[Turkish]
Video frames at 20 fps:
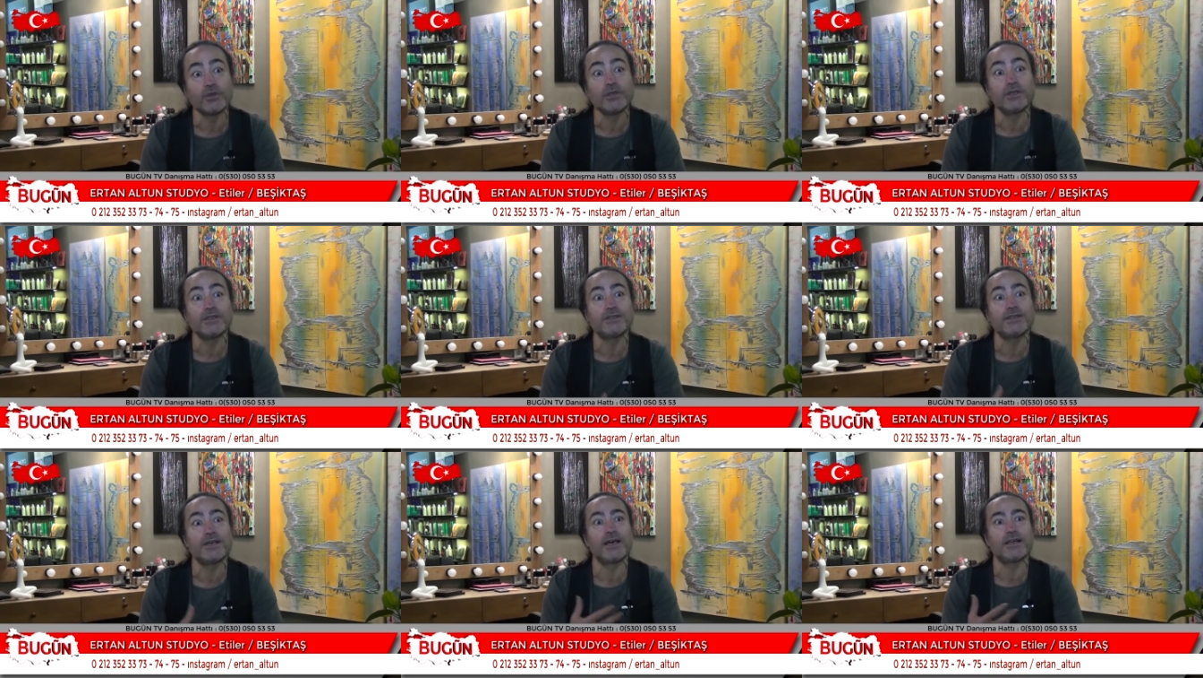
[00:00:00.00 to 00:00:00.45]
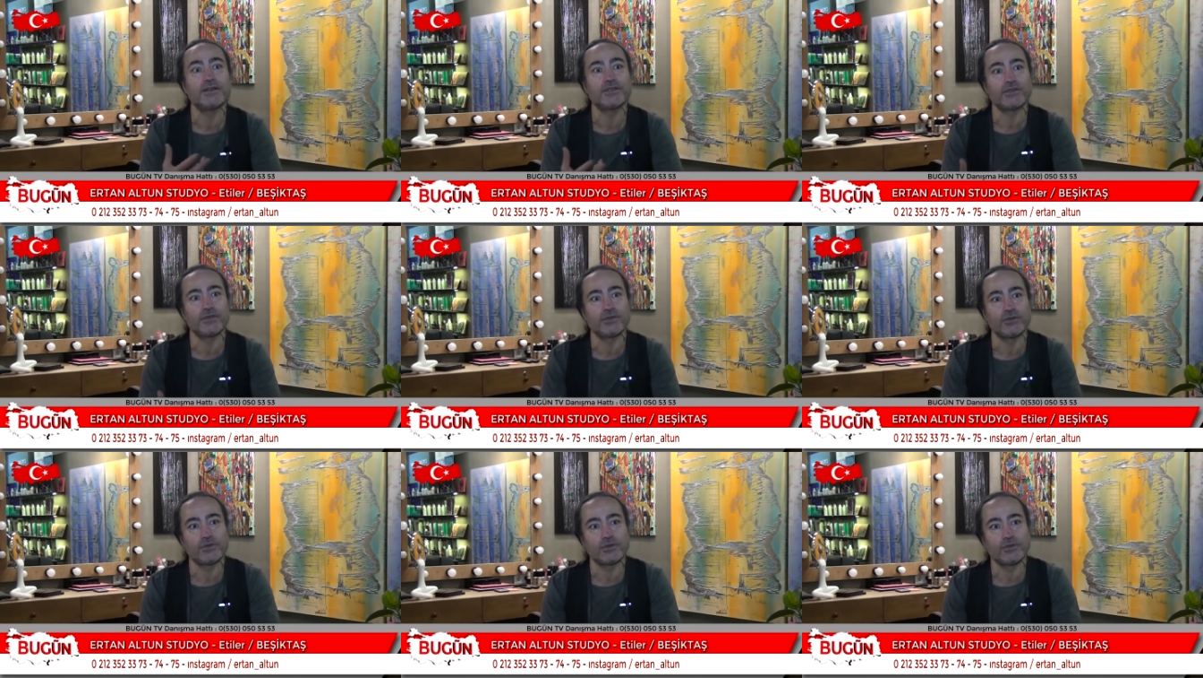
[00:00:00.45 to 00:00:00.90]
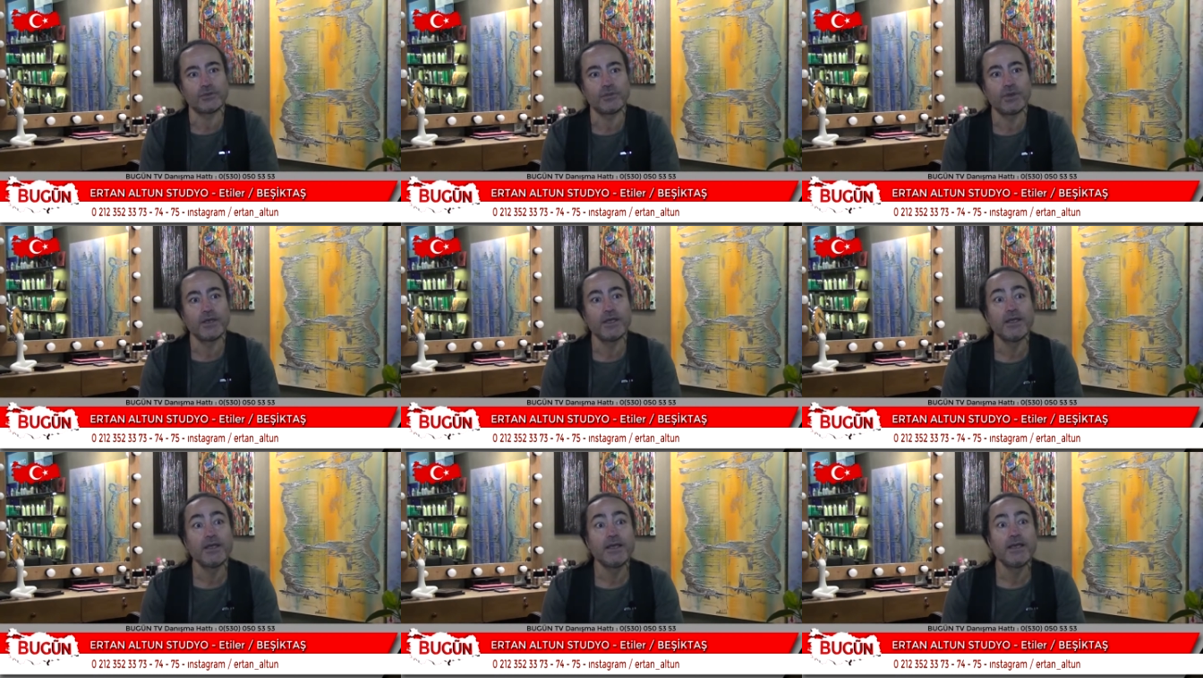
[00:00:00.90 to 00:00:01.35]
Onları tercih ediyorum
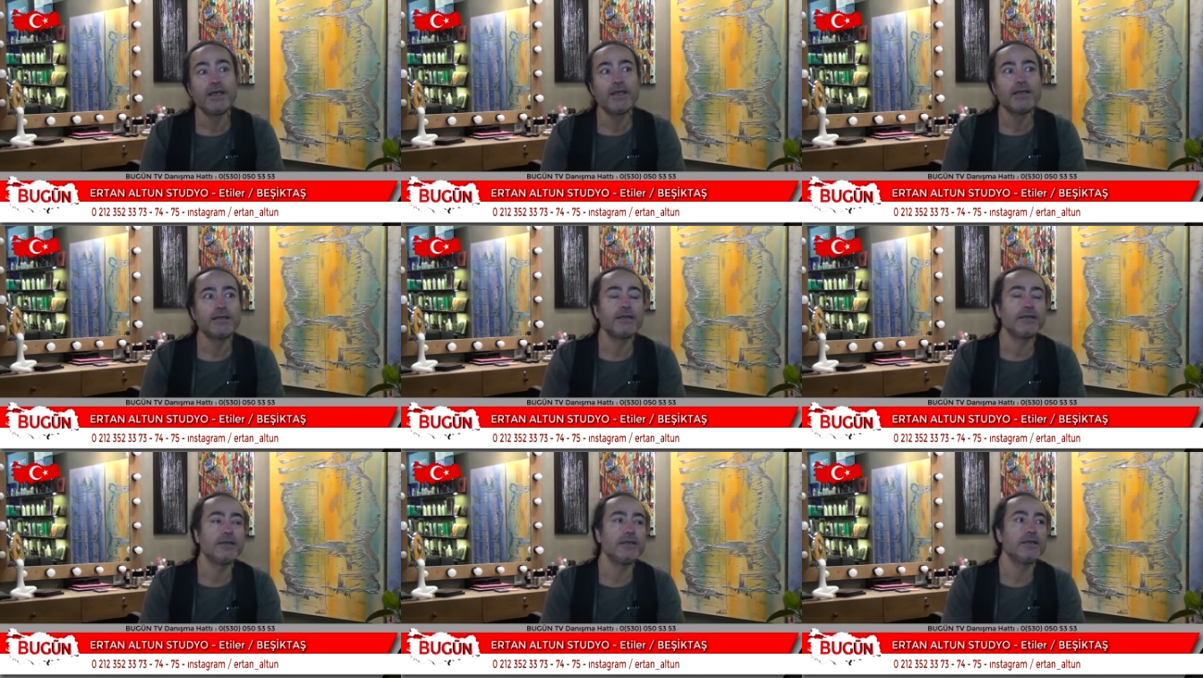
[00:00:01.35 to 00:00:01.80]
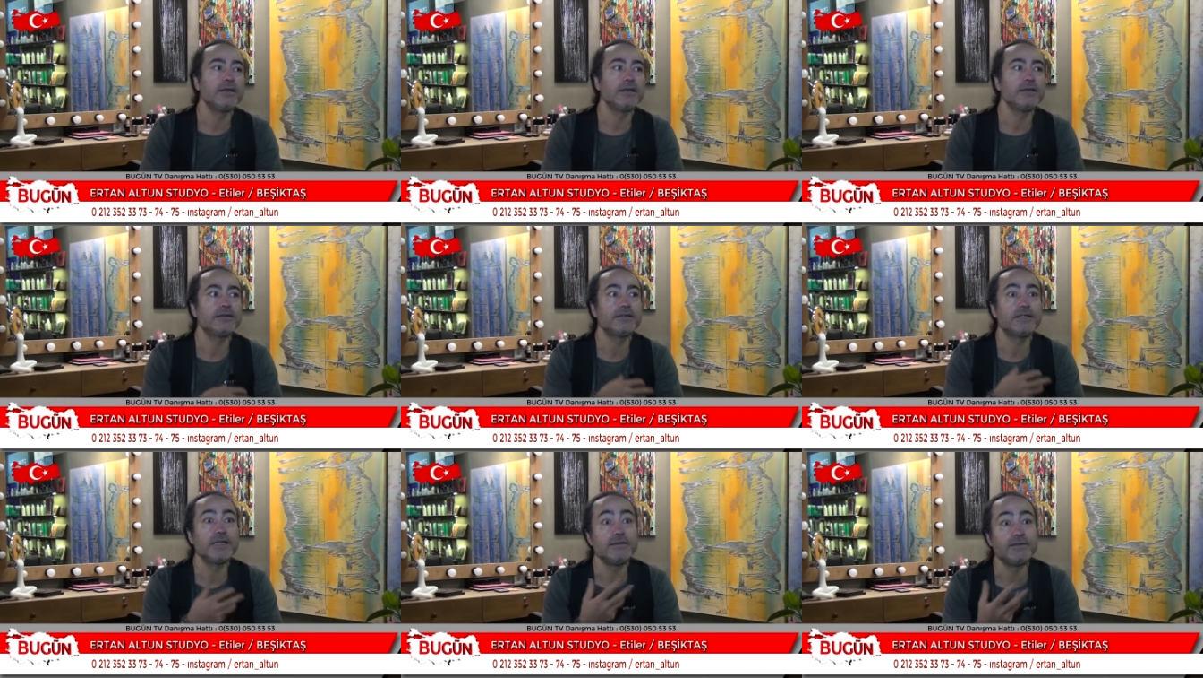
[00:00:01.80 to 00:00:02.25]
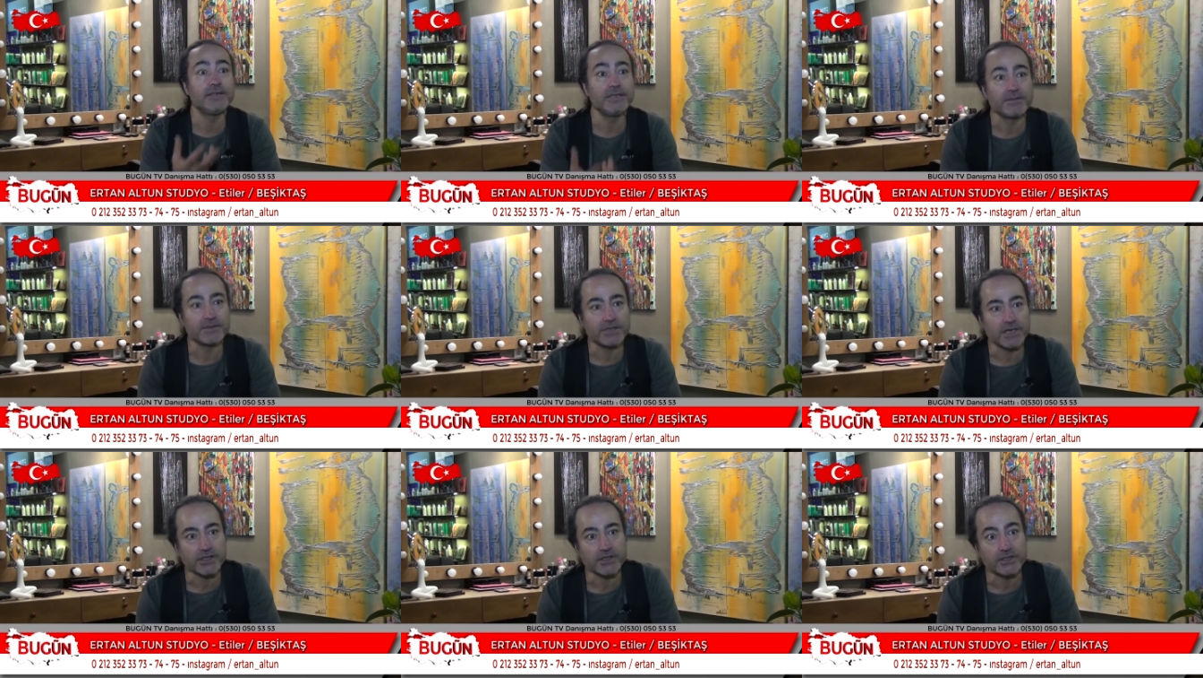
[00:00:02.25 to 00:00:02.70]
e,
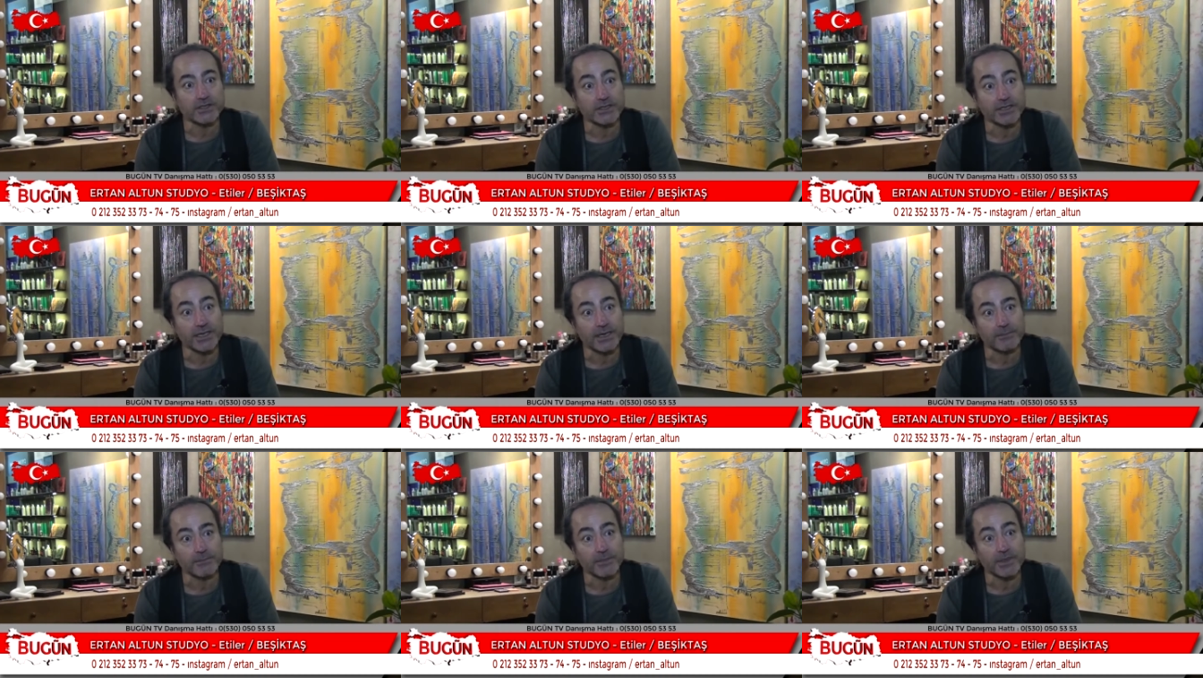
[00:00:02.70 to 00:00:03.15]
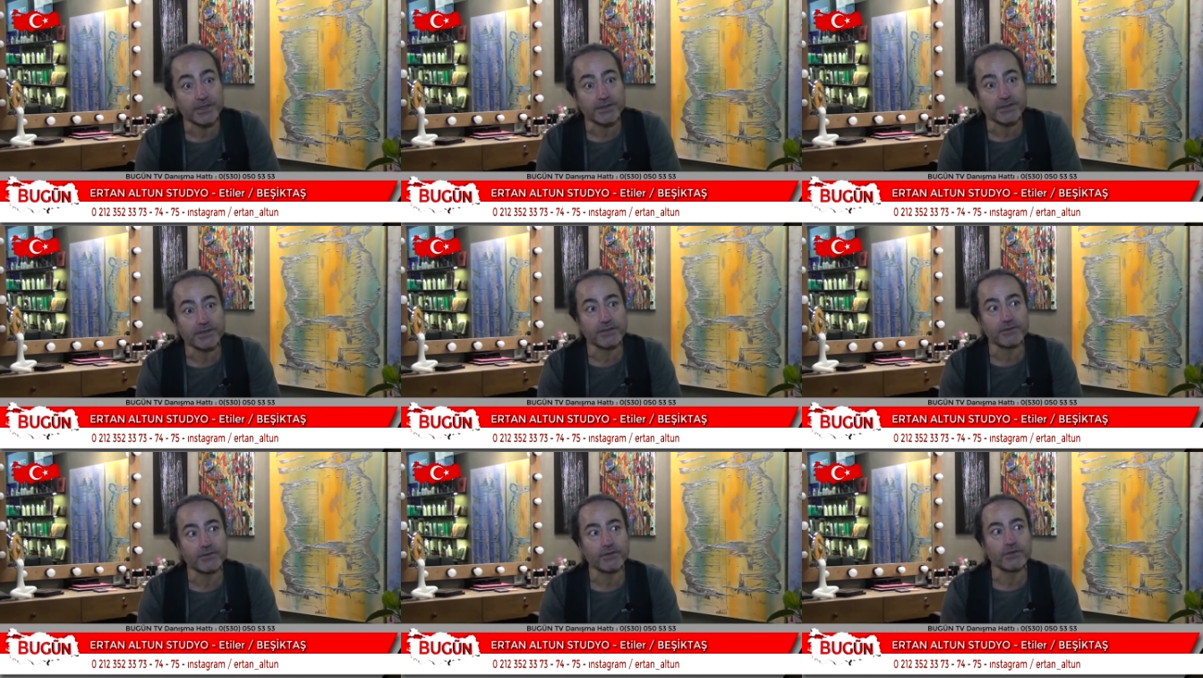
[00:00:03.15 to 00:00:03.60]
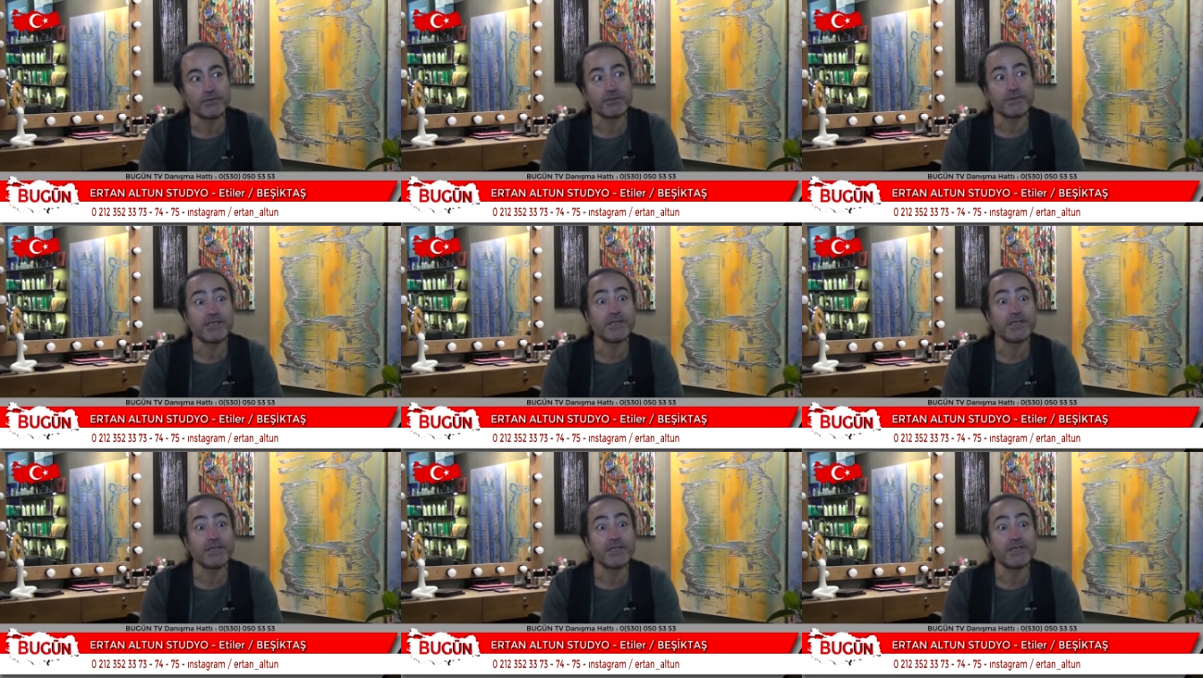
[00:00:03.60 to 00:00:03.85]
sevdiğim saçları yapmayı seviyorum.